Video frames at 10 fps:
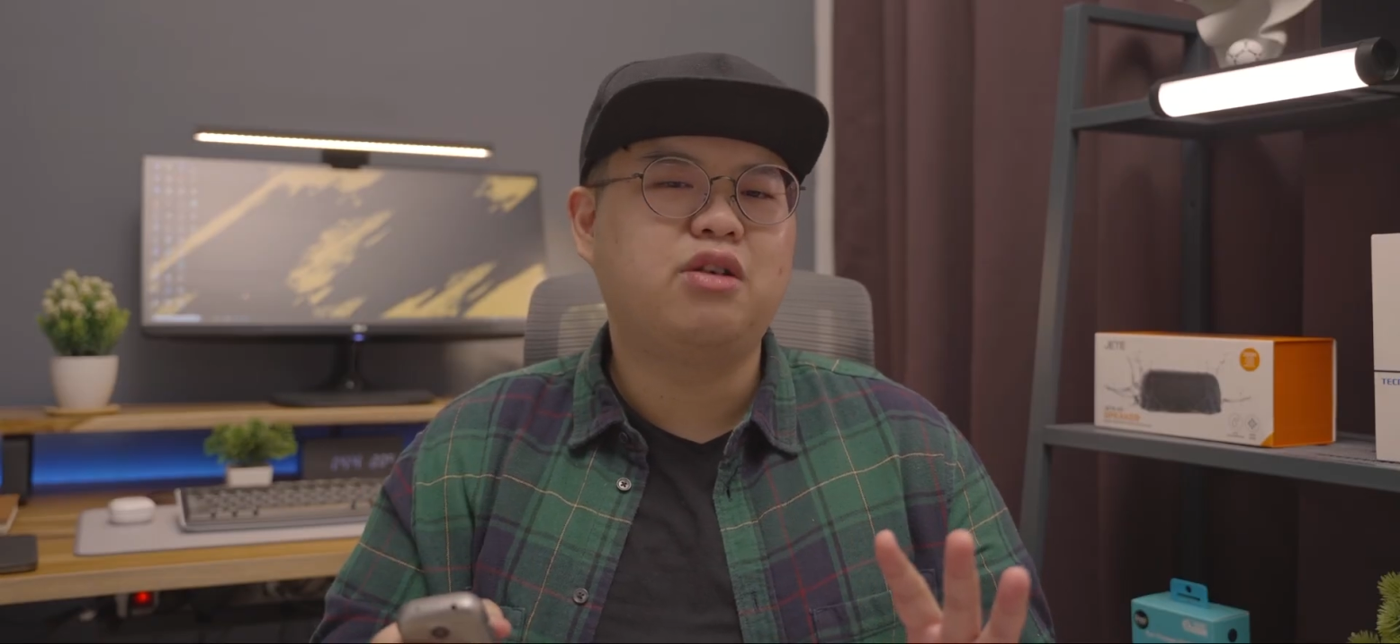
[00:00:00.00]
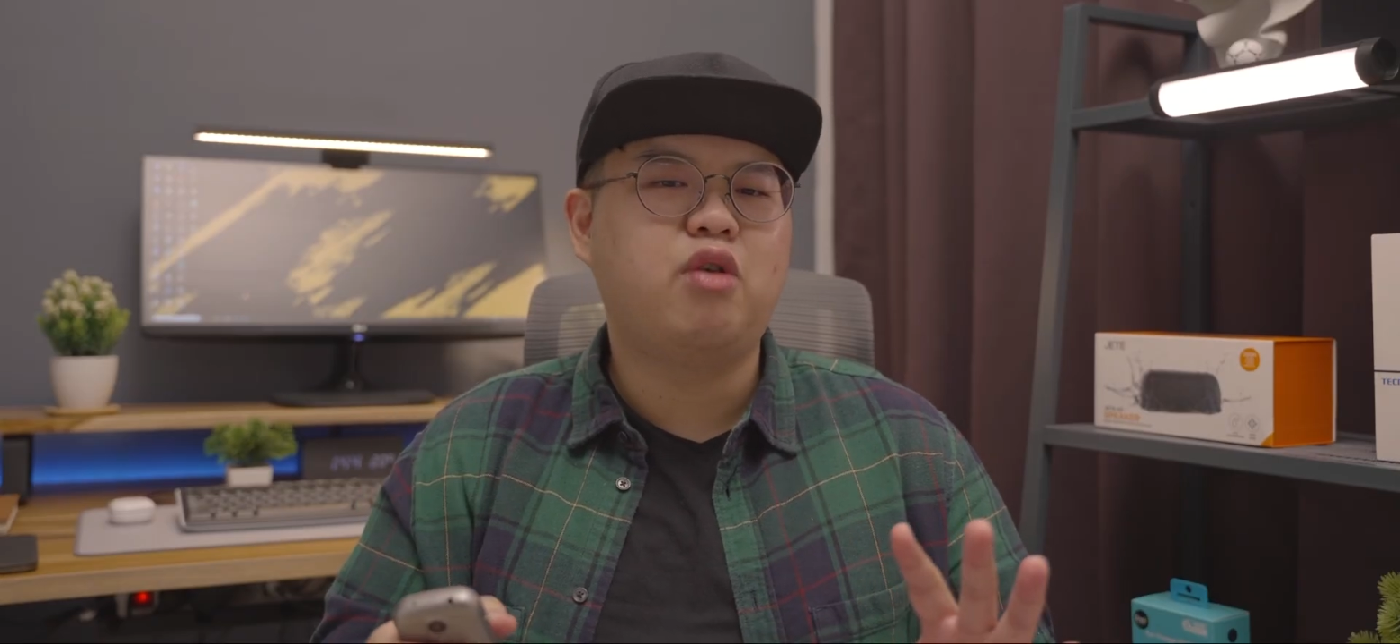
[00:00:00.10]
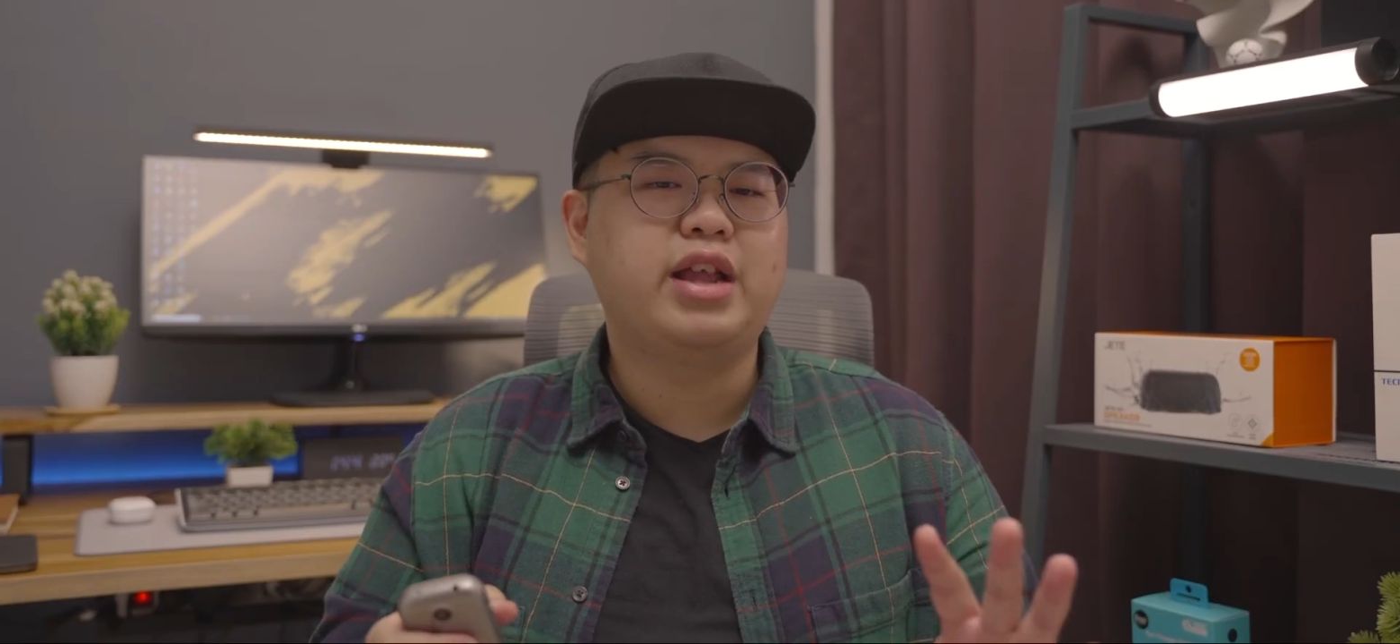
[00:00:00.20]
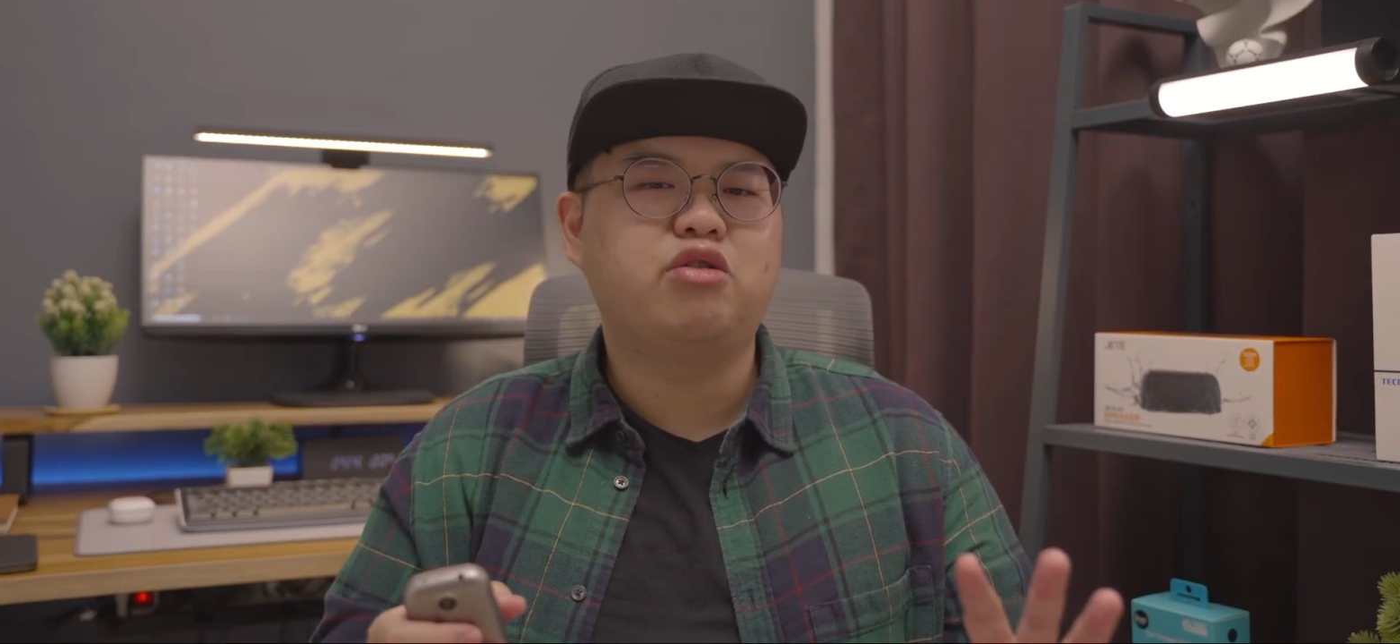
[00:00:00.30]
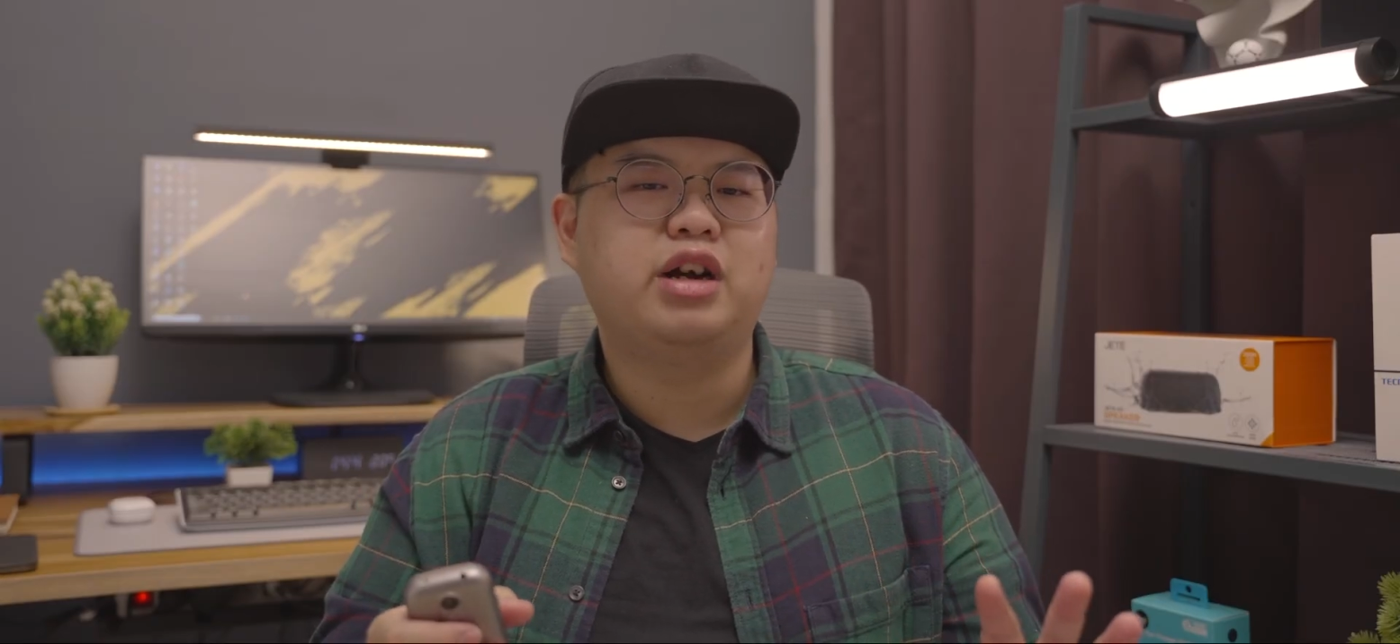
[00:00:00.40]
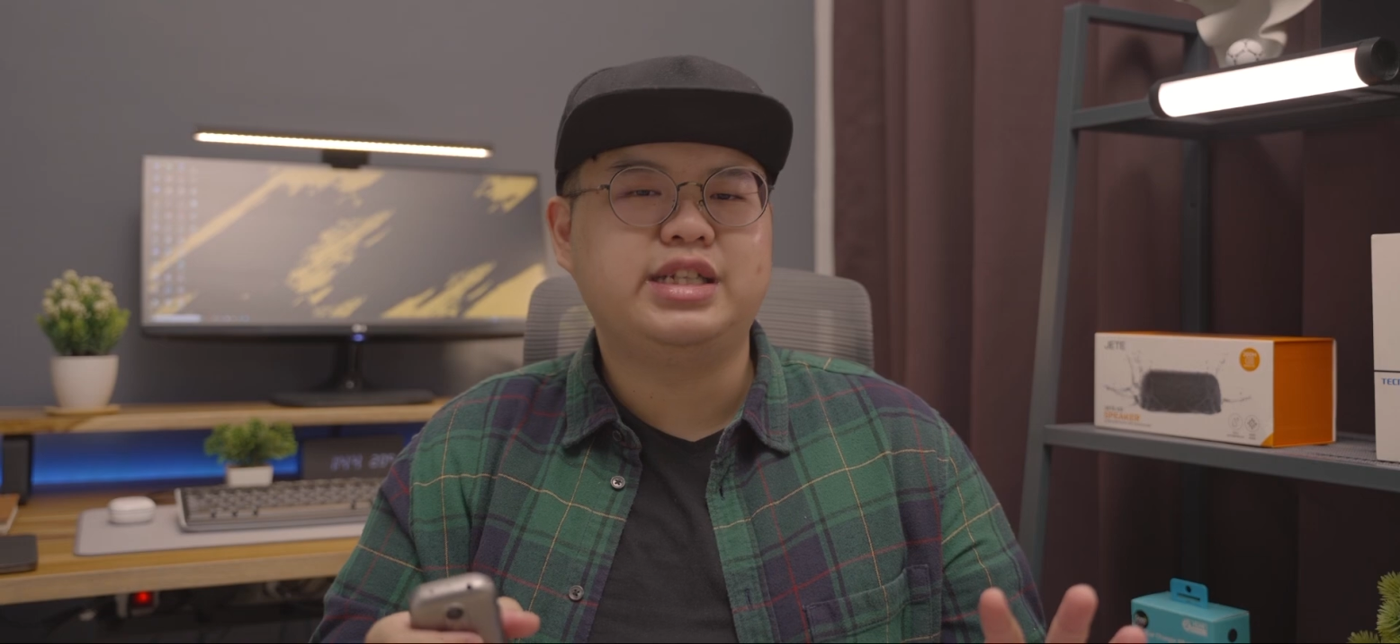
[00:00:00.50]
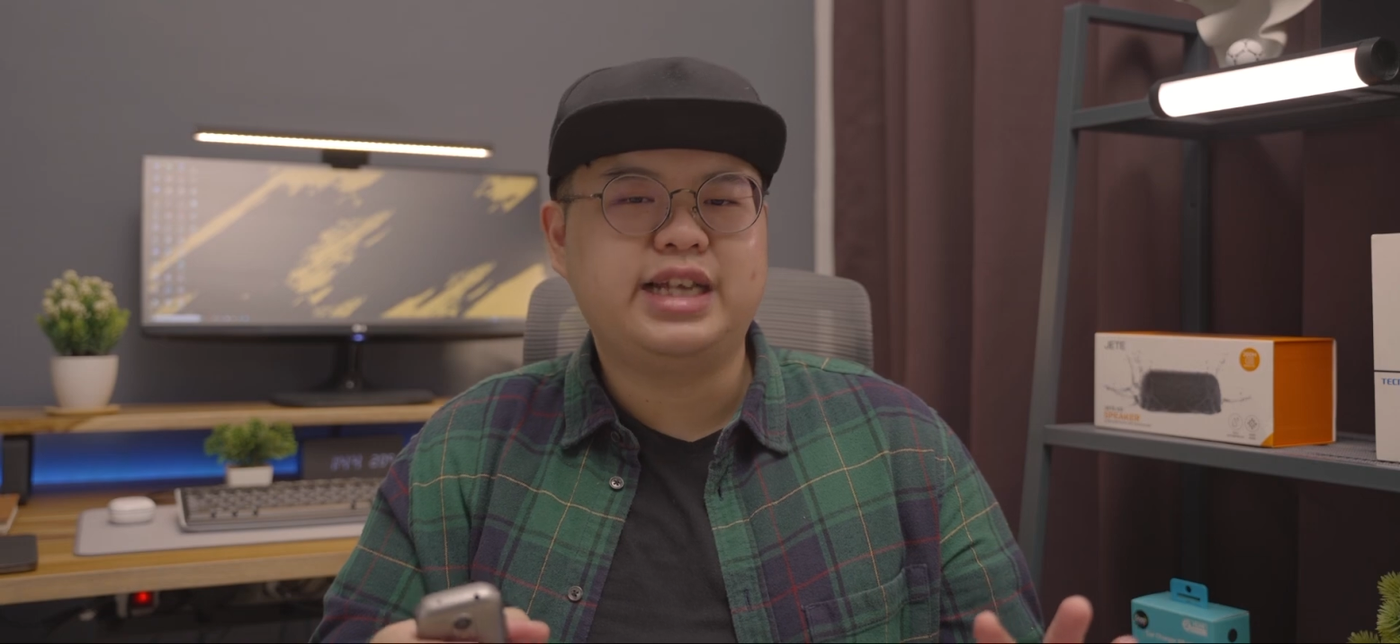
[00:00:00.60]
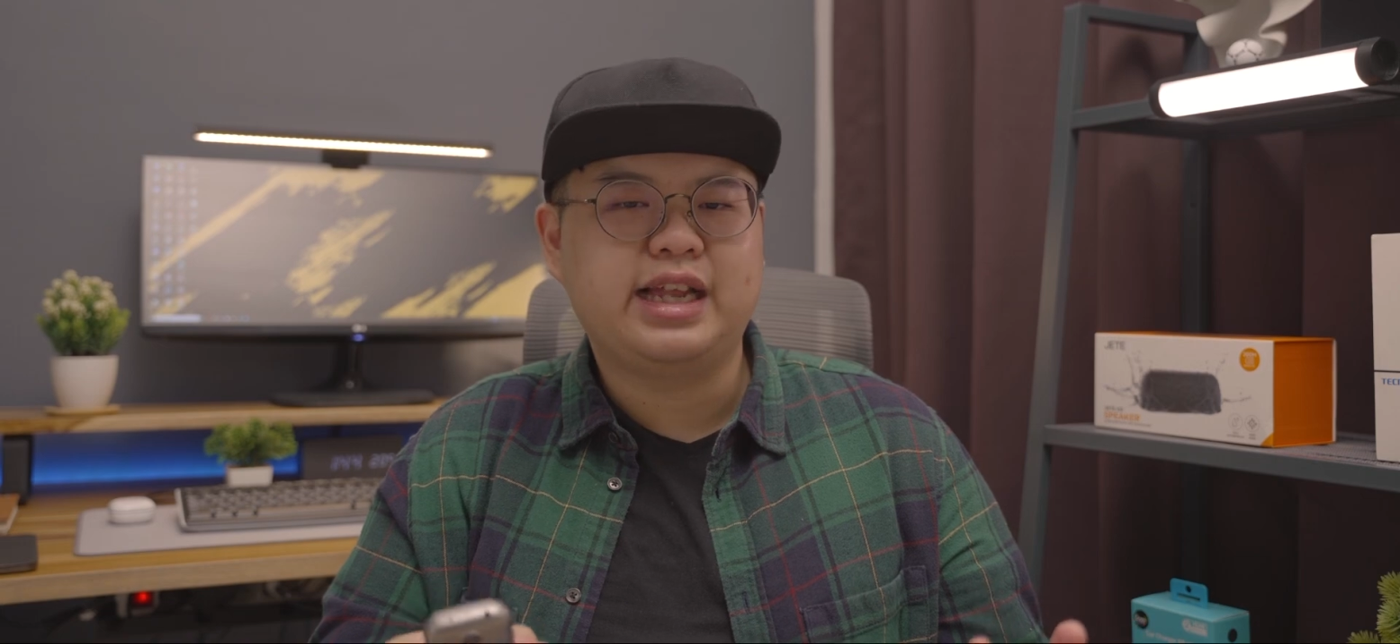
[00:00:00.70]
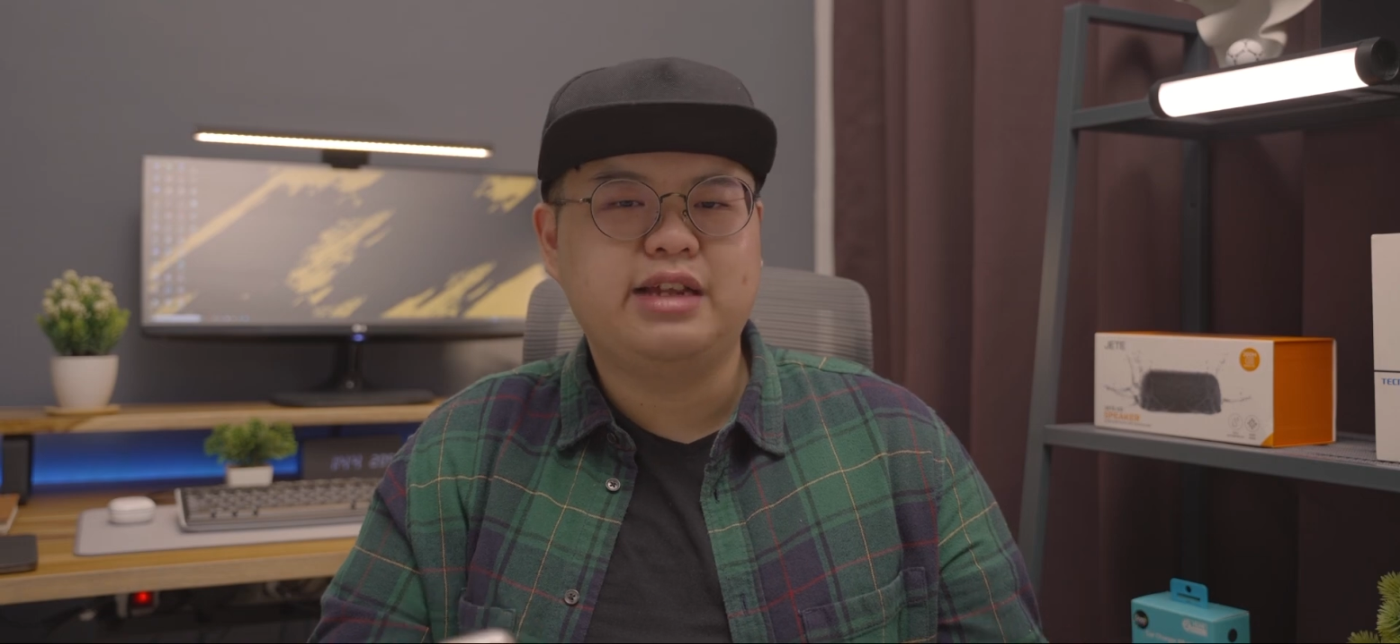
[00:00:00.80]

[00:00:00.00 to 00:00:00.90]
gue itu ngecek